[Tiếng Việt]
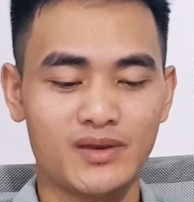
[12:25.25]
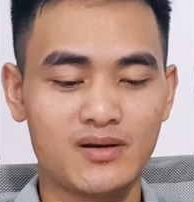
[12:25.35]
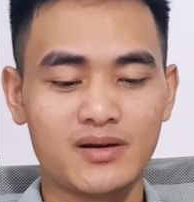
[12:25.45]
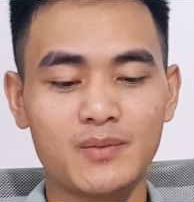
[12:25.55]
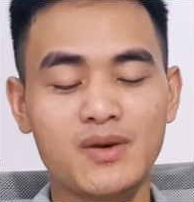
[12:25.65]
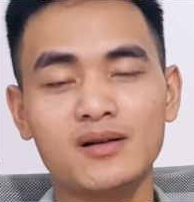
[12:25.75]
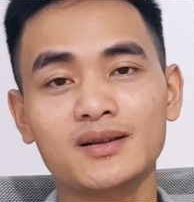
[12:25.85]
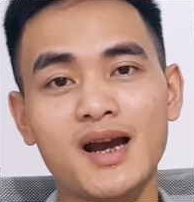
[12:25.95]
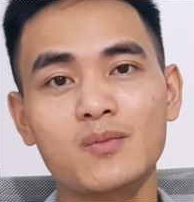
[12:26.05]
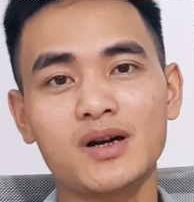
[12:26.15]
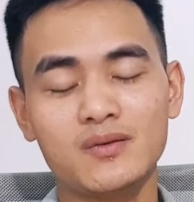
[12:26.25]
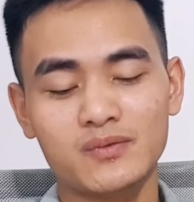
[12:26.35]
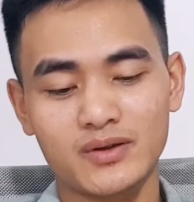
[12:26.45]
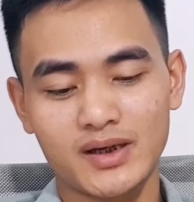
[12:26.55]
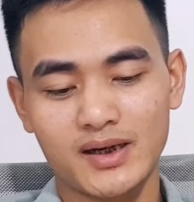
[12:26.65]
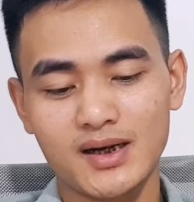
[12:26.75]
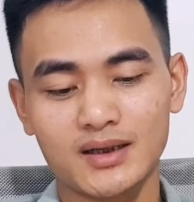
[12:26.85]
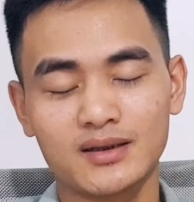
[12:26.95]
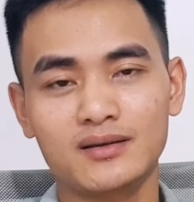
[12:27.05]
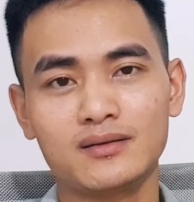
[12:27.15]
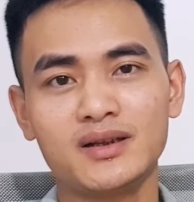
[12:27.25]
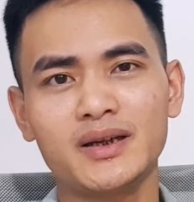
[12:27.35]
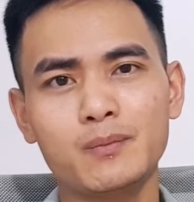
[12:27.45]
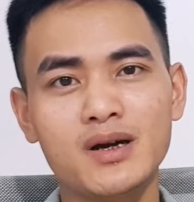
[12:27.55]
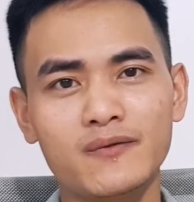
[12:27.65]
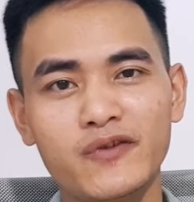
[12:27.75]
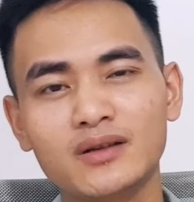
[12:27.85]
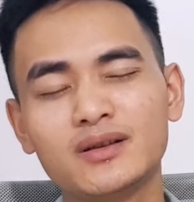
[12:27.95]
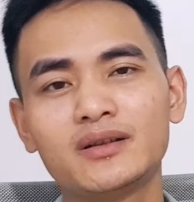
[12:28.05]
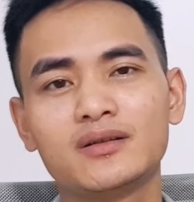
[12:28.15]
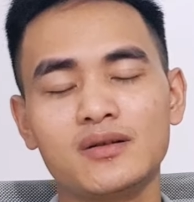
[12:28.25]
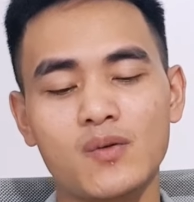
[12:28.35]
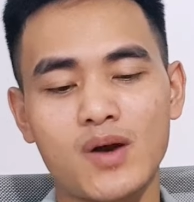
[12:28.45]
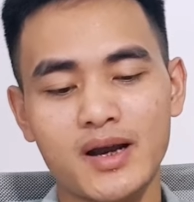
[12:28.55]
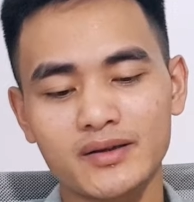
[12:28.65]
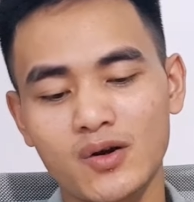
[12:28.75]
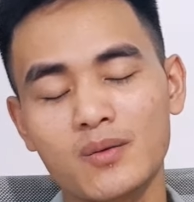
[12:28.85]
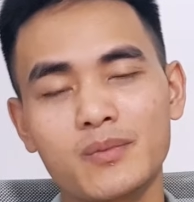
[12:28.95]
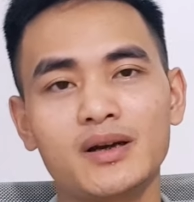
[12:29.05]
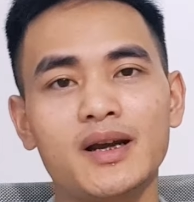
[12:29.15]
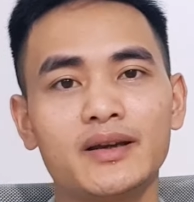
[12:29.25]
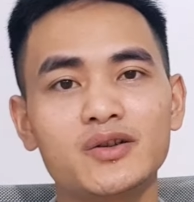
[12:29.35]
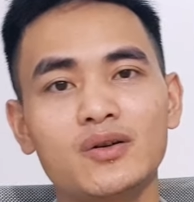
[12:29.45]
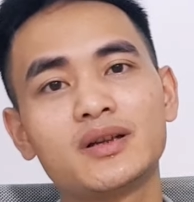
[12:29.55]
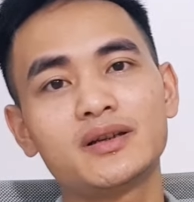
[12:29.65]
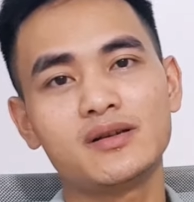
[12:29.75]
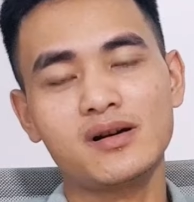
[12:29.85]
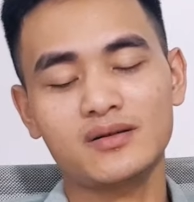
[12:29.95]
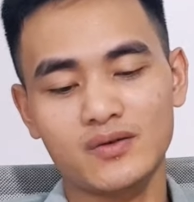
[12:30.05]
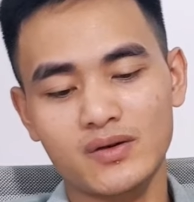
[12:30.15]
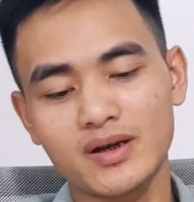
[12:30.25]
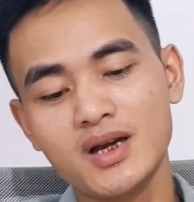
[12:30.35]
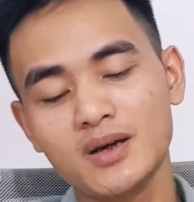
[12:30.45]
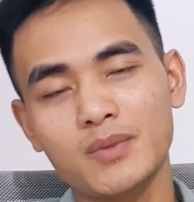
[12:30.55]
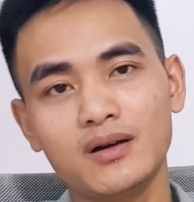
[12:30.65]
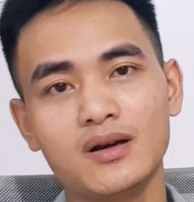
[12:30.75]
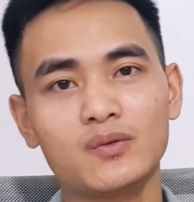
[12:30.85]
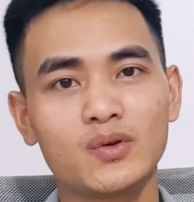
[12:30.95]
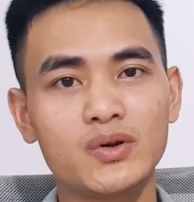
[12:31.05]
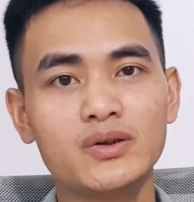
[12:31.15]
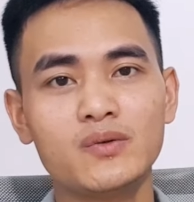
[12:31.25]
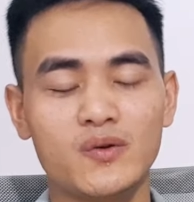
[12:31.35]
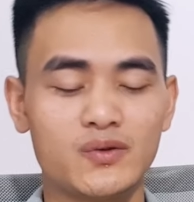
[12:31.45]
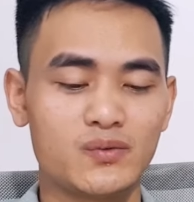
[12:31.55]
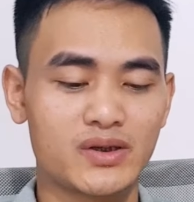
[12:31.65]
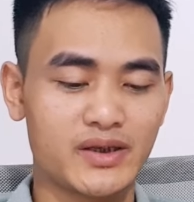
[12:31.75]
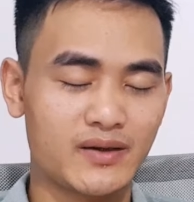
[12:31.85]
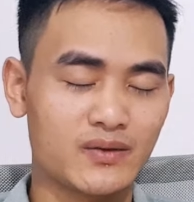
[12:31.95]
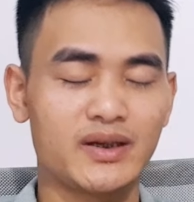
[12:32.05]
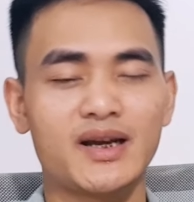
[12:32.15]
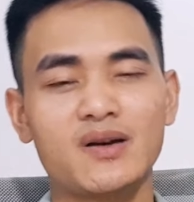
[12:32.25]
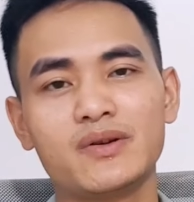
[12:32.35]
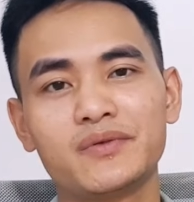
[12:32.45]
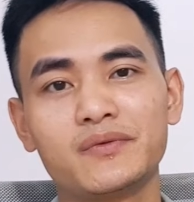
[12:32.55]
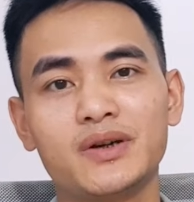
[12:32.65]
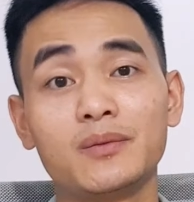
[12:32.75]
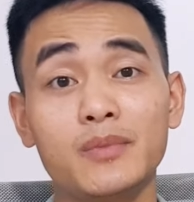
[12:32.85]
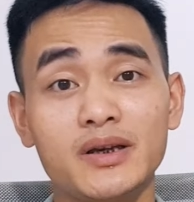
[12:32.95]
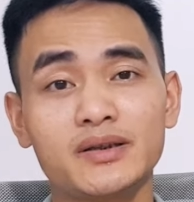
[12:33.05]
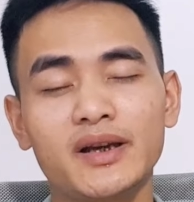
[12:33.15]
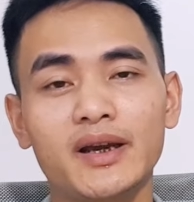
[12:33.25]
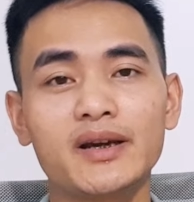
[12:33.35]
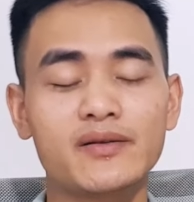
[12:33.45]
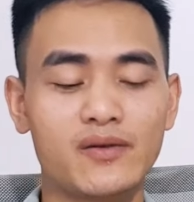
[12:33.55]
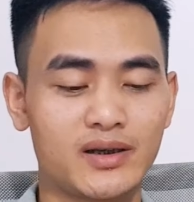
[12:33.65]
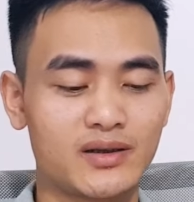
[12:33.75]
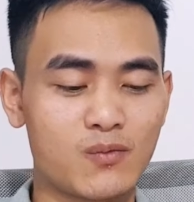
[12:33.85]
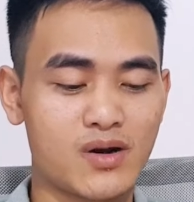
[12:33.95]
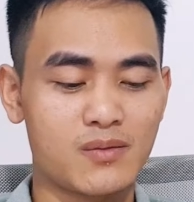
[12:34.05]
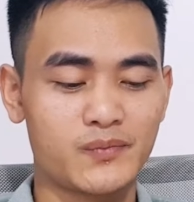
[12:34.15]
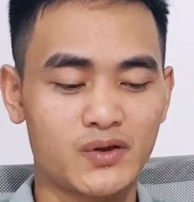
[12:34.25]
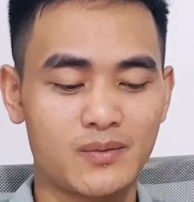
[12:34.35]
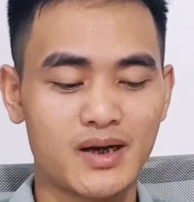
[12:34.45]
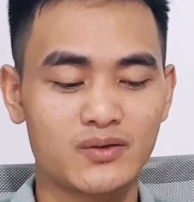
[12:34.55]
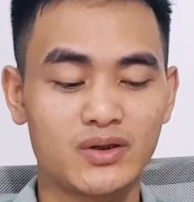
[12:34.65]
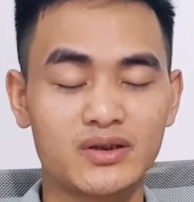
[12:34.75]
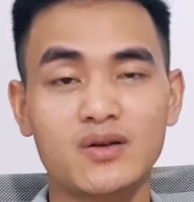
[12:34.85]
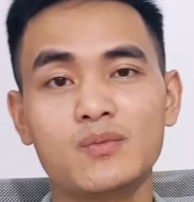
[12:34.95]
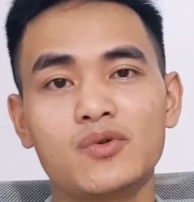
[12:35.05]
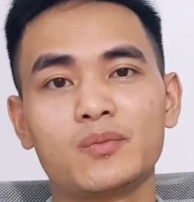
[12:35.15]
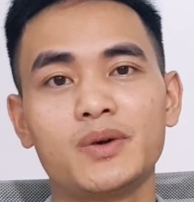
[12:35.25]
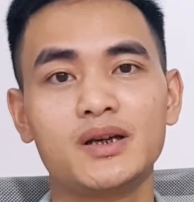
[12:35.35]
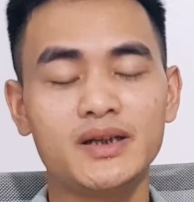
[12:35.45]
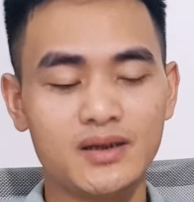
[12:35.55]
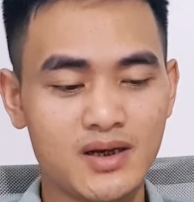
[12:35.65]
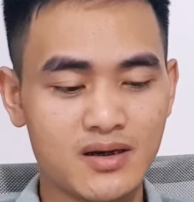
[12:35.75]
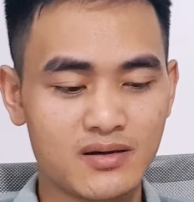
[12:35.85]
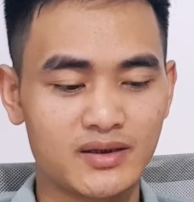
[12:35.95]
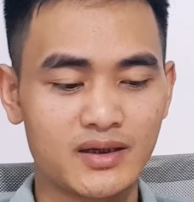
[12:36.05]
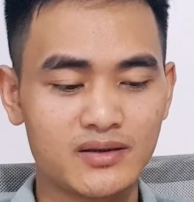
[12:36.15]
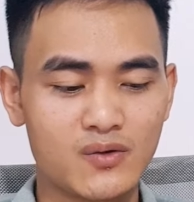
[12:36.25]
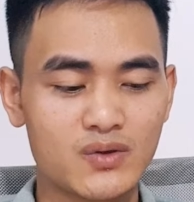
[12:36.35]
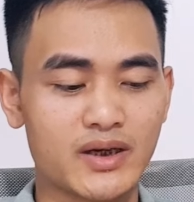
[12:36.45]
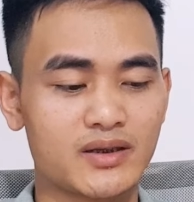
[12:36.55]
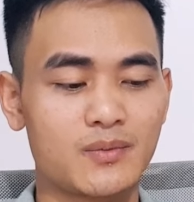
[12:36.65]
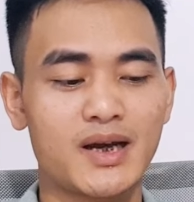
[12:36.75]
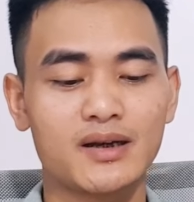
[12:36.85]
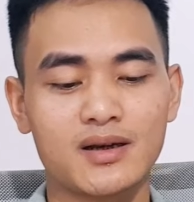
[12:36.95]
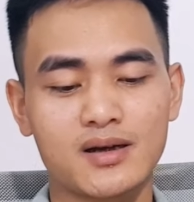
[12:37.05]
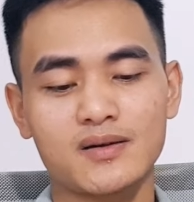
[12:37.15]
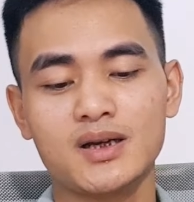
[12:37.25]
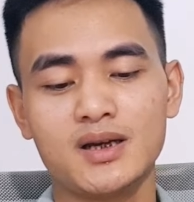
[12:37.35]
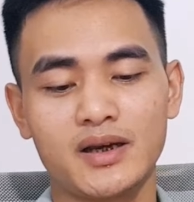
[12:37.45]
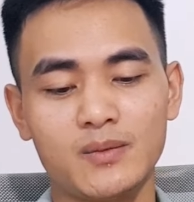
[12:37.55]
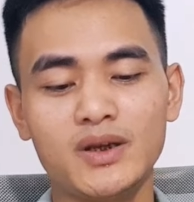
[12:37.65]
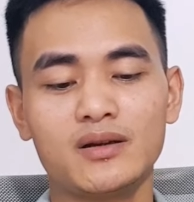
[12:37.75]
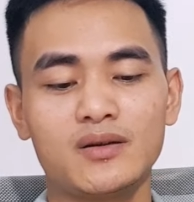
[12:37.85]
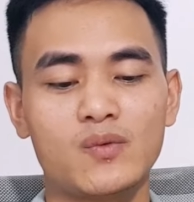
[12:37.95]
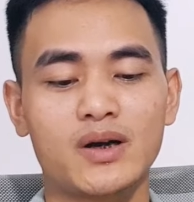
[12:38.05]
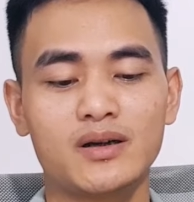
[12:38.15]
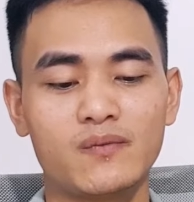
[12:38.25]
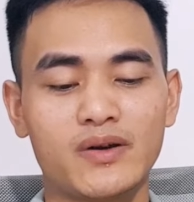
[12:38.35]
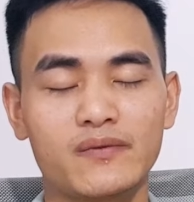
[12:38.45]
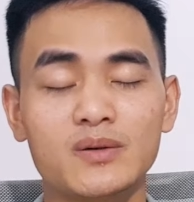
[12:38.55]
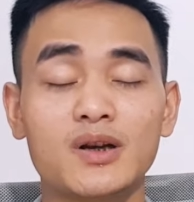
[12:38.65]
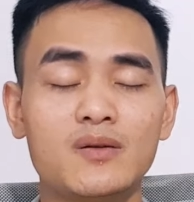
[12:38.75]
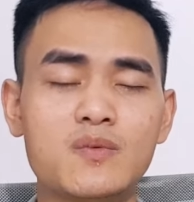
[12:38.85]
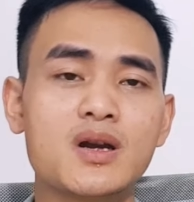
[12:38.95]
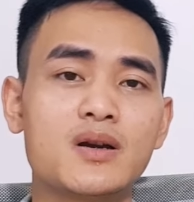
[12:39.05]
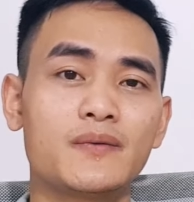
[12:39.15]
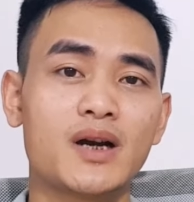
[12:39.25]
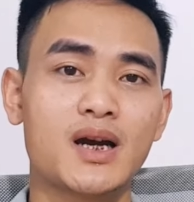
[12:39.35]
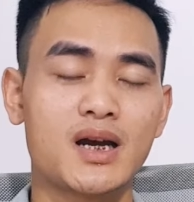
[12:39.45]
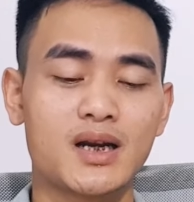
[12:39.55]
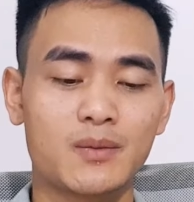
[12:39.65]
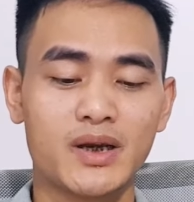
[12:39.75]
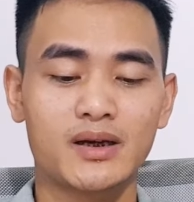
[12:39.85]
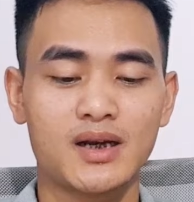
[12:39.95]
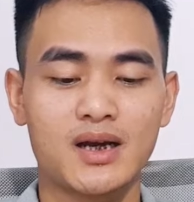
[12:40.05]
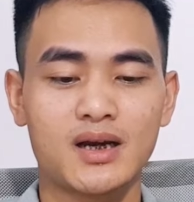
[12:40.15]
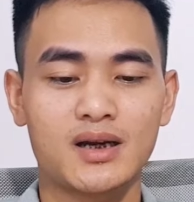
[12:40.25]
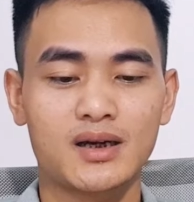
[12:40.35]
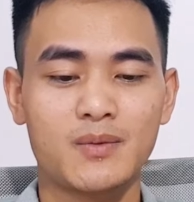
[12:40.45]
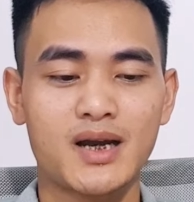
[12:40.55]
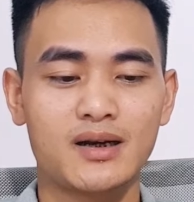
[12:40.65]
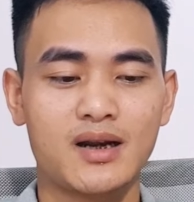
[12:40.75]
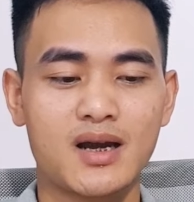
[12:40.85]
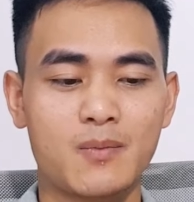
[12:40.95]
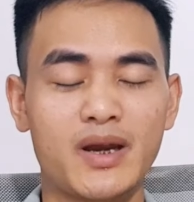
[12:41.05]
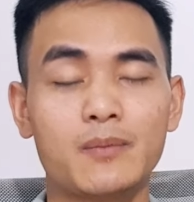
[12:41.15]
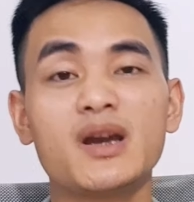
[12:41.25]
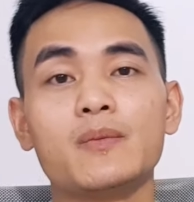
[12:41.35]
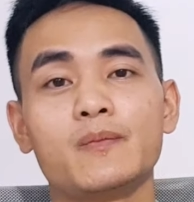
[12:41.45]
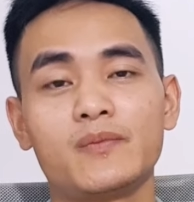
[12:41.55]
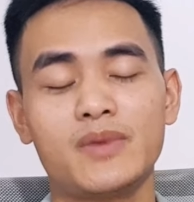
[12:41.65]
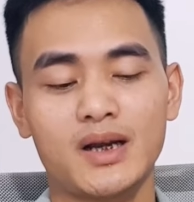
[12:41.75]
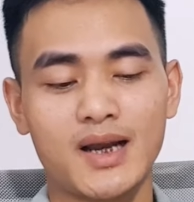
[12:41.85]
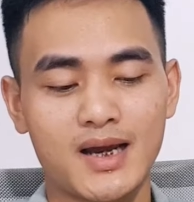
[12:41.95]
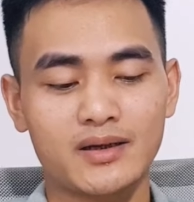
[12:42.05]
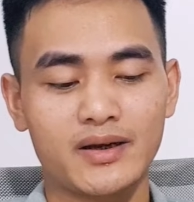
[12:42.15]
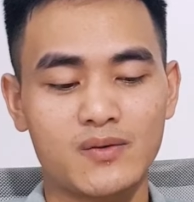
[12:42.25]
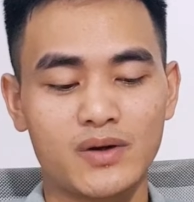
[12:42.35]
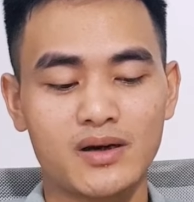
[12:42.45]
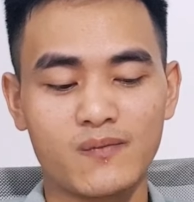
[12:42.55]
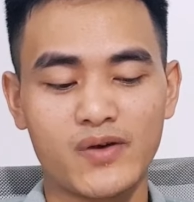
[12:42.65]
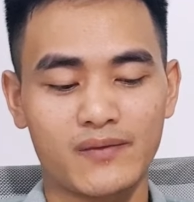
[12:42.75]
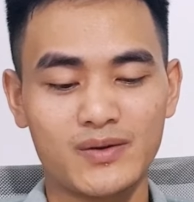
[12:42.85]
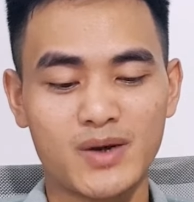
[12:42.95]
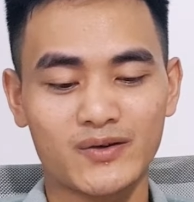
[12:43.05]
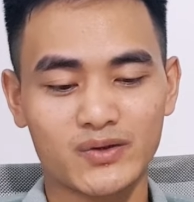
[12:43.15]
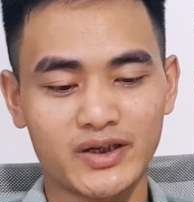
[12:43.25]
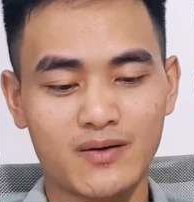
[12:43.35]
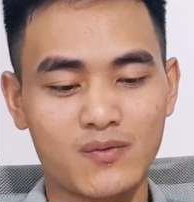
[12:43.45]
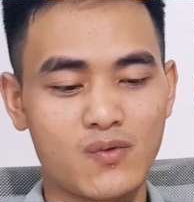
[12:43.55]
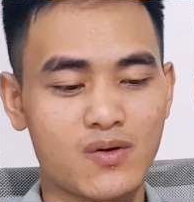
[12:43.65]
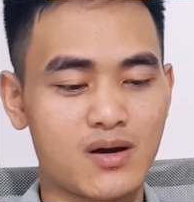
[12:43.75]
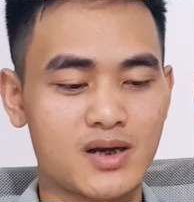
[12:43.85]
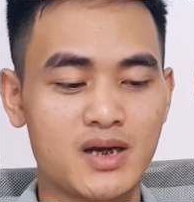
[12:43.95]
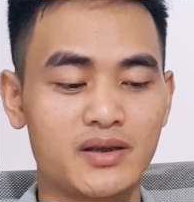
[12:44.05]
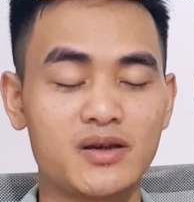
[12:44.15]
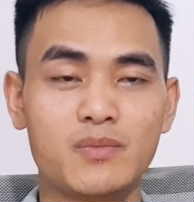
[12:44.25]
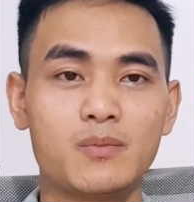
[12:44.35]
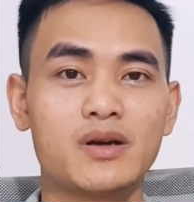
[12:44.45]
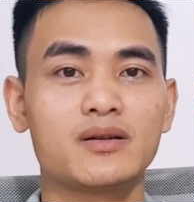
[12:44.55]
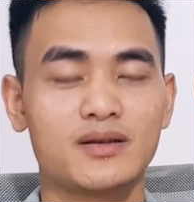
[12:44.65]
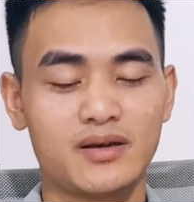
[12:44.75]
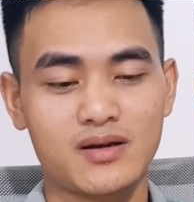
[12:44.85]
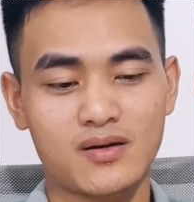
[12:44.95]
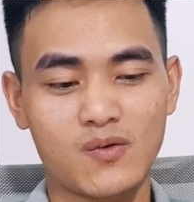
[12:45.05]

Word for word: từ cái bước tạo block cho đến là những cái bước phân tích từ khóa chọn miếng đánh chọn thị trường rồi bắt đầu tối ưu nội dung chuẩn SEO như thế nào vân vân vân mình sẽ gọi là tổng hợp cho các bạn chuyên sâu một playlist hướng dẫn cụ thể cho các bạn uh, kiếm tiền thông qua cái công việc viết blog và đặc biệt là các bạn à, mẹ bỉm mà đã theo cái công việc viết bài chuẩn SEO của team bên mình thì à,